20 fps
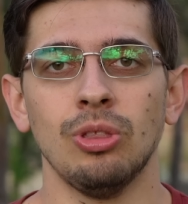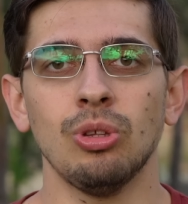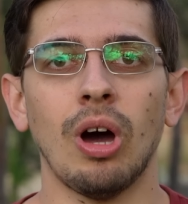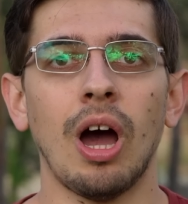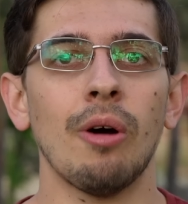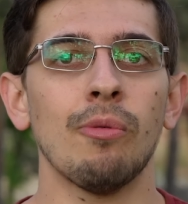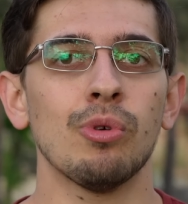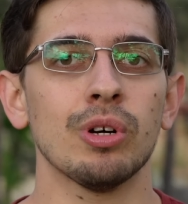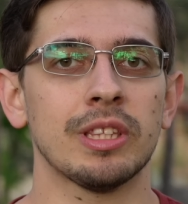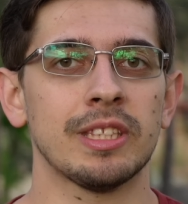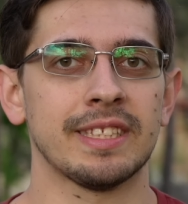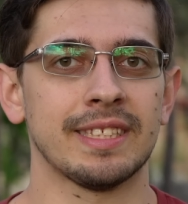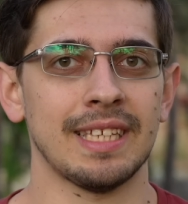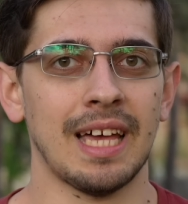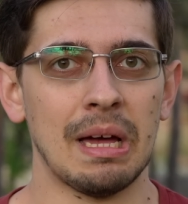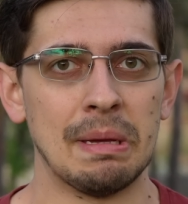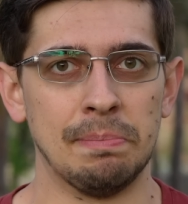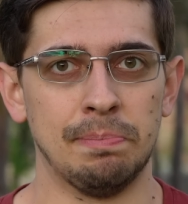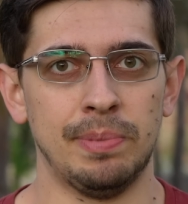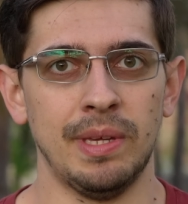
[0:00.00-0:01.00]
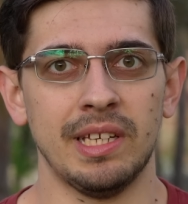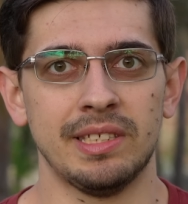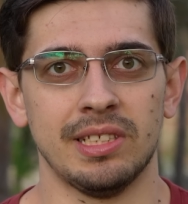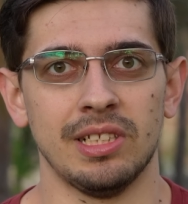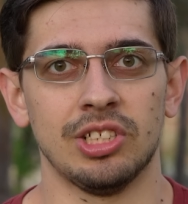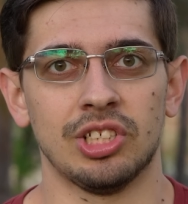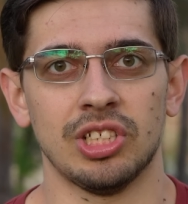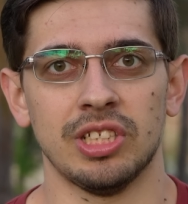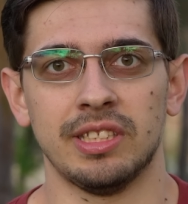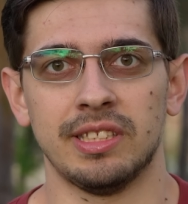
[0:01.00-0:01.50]
Ну а вот сам
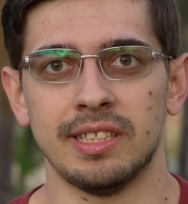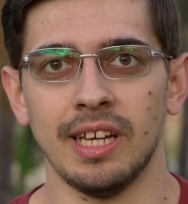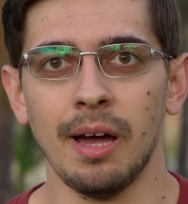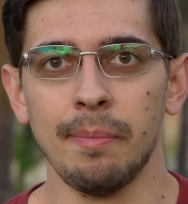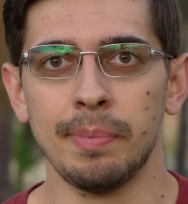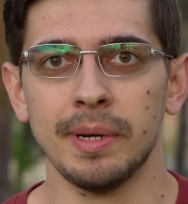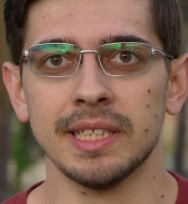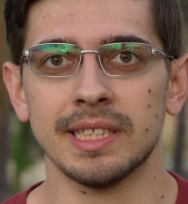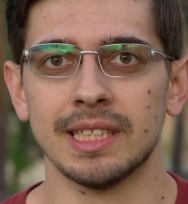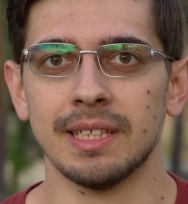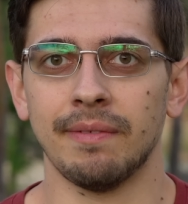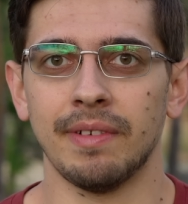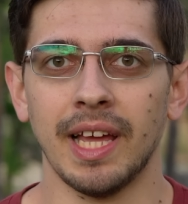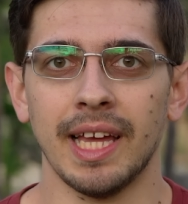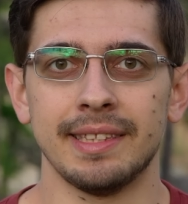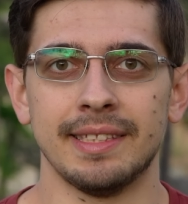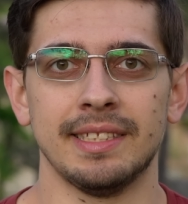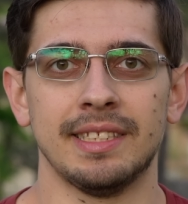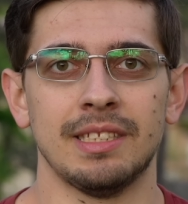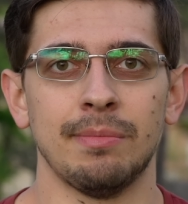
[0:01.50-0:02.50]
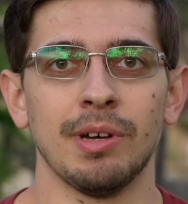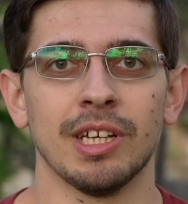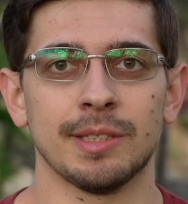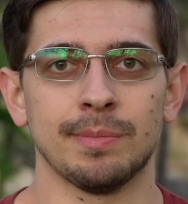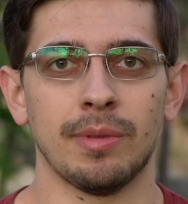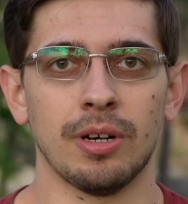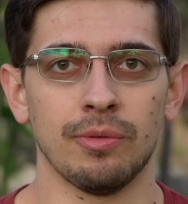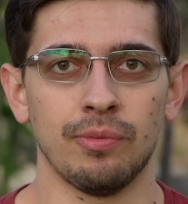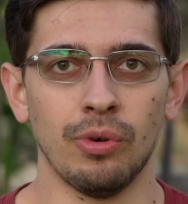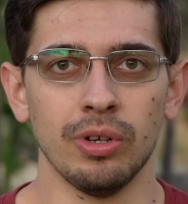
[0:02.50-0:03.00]
Pixel 6a представляет из себя
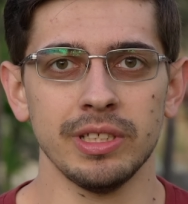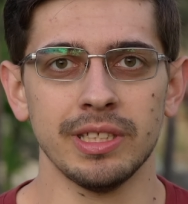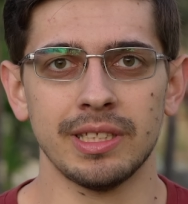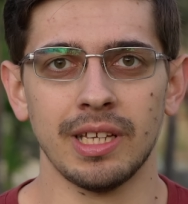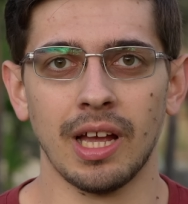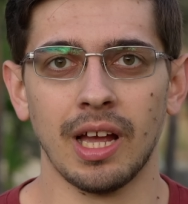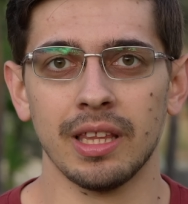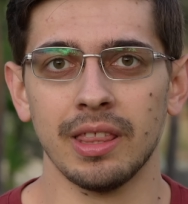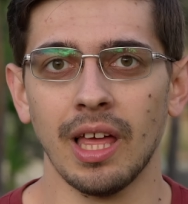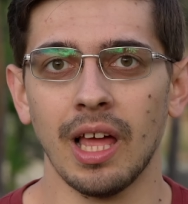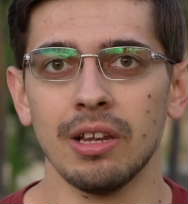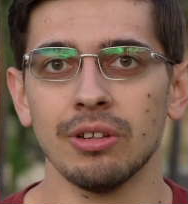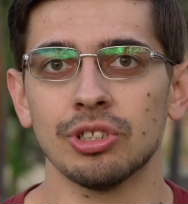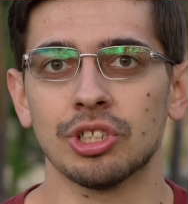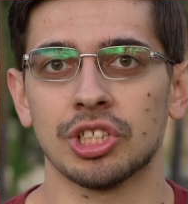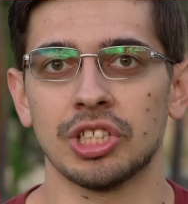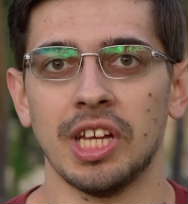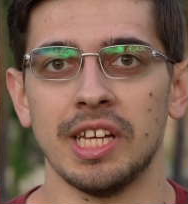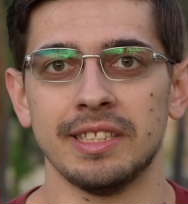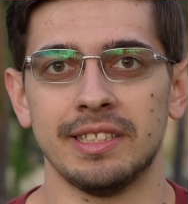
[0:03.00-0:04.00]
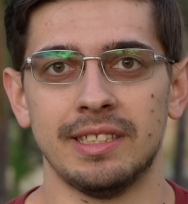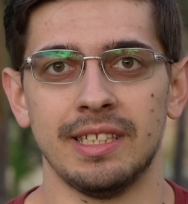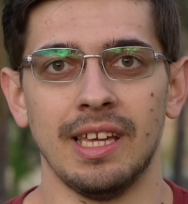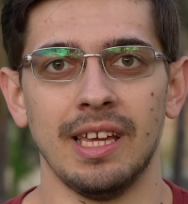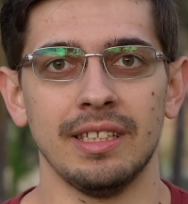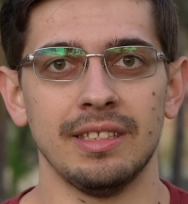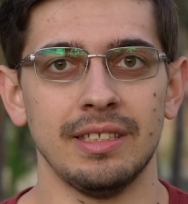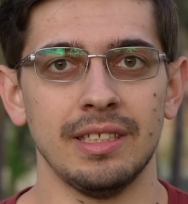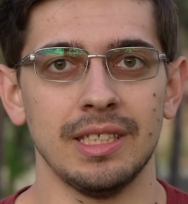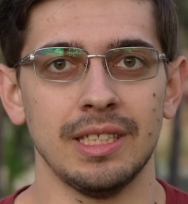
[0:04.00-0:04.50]
смартфон с диагональю
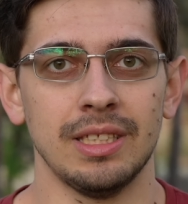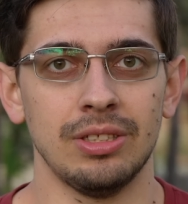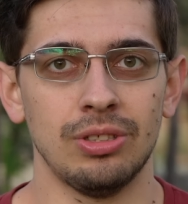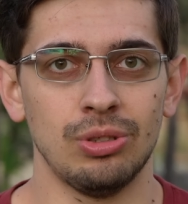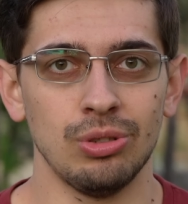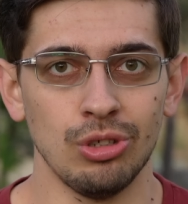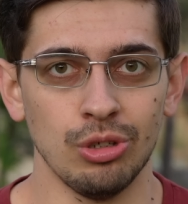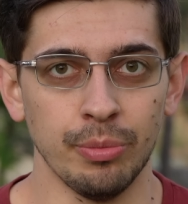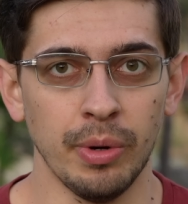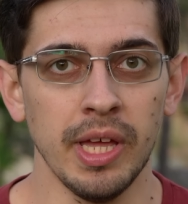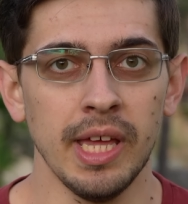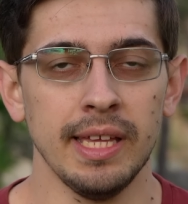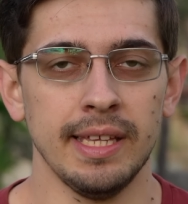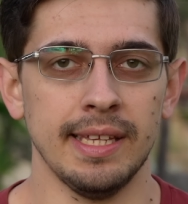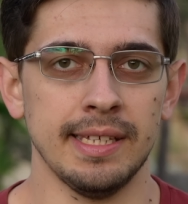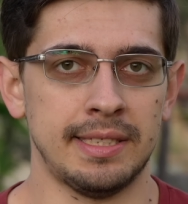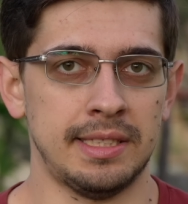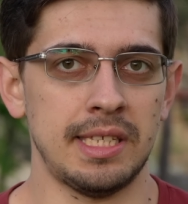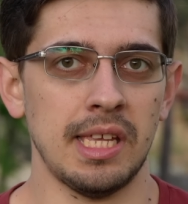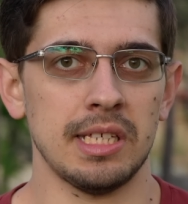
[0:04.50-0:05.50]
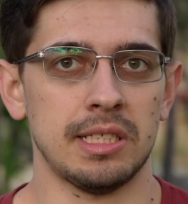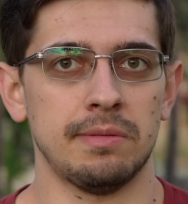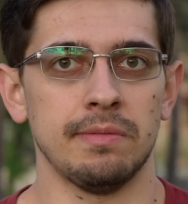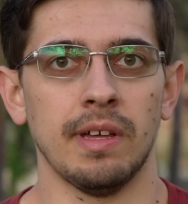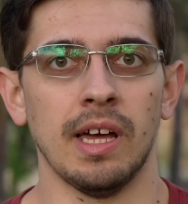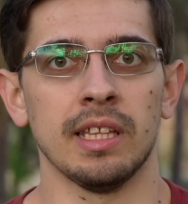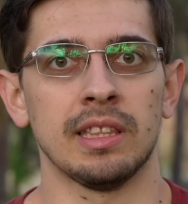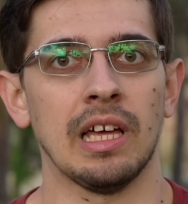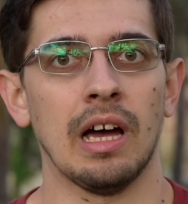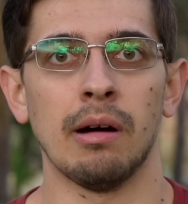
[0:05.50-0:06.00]
6,1 дюйм.
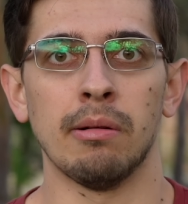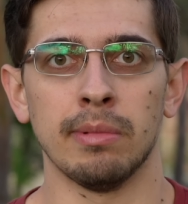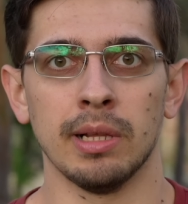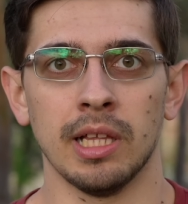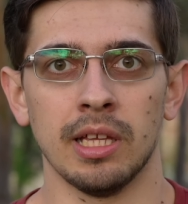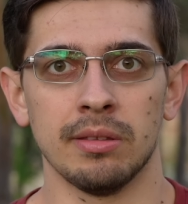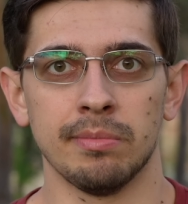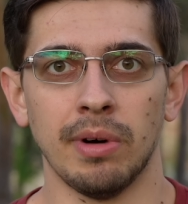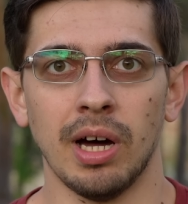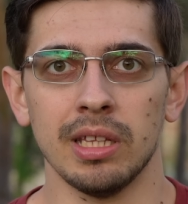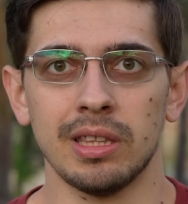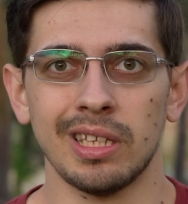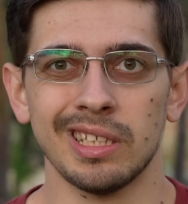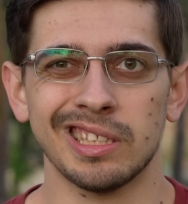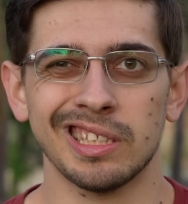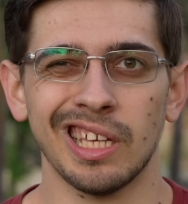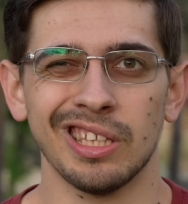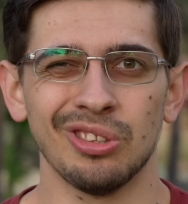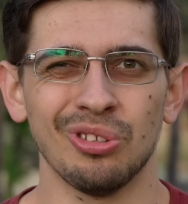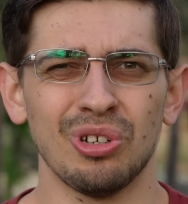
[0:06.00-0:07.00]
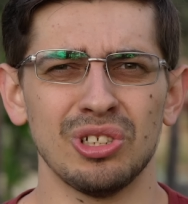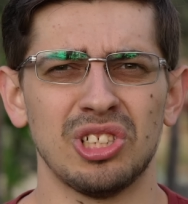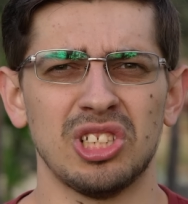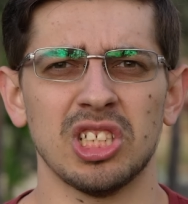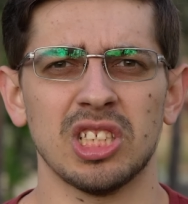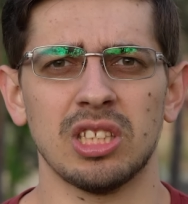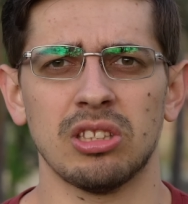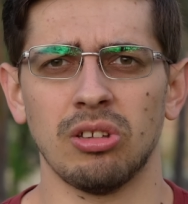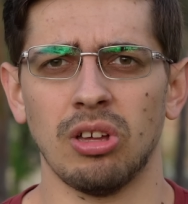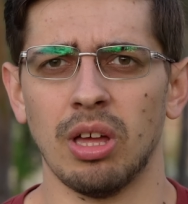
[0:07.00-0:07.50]
Естественно это AMOLED матрица, но
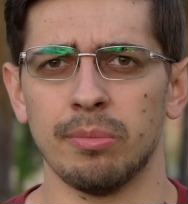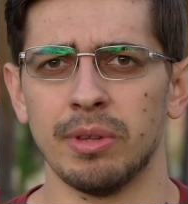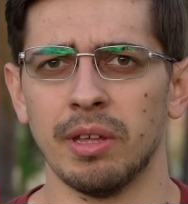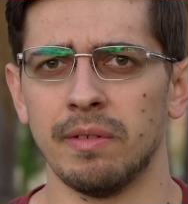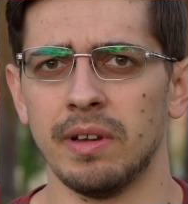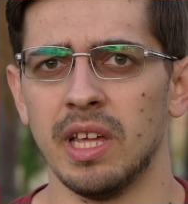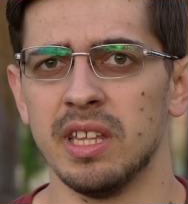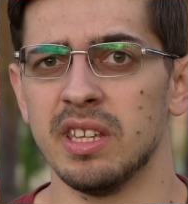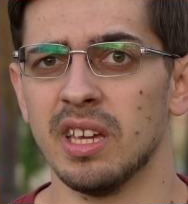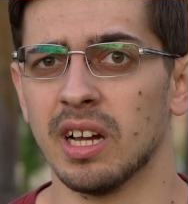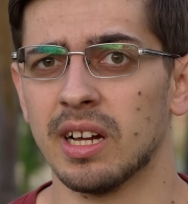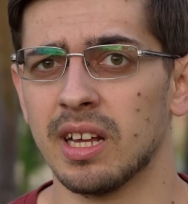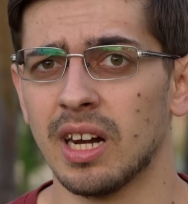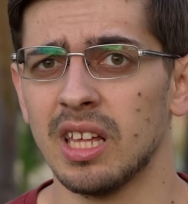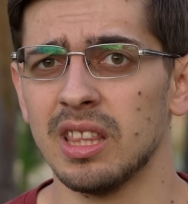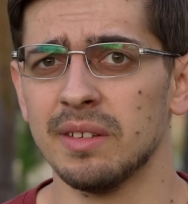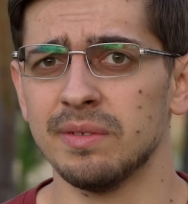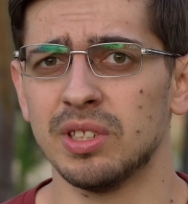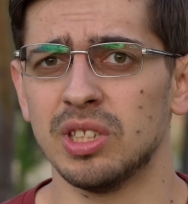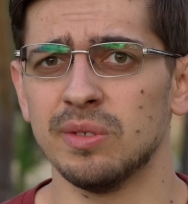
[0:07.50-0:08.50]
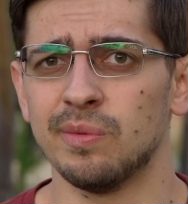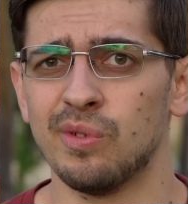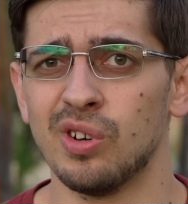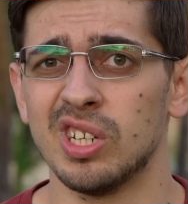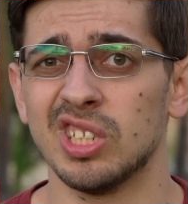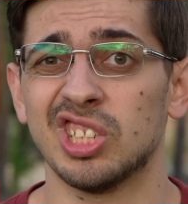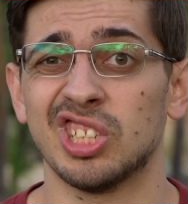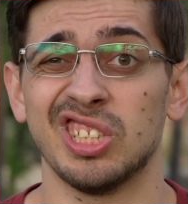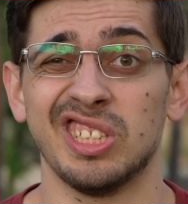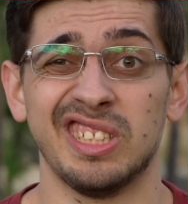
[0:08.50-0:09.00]
частотой обновления экрана всего
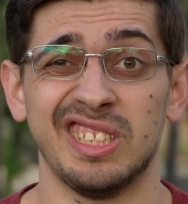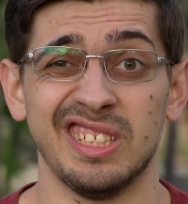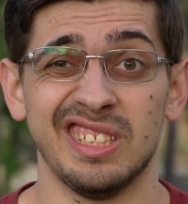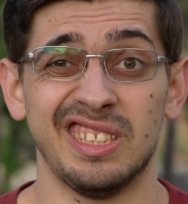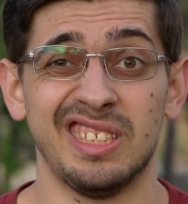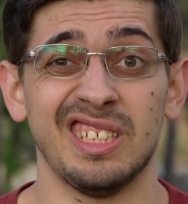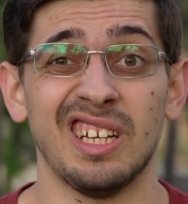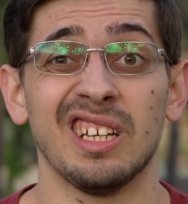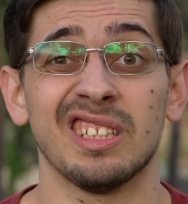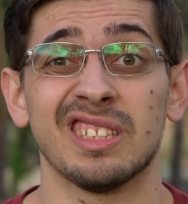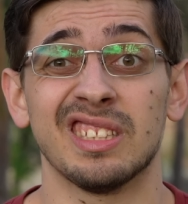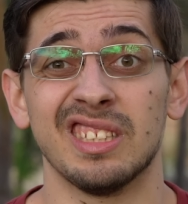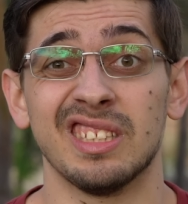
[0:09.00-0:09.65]
лишь 60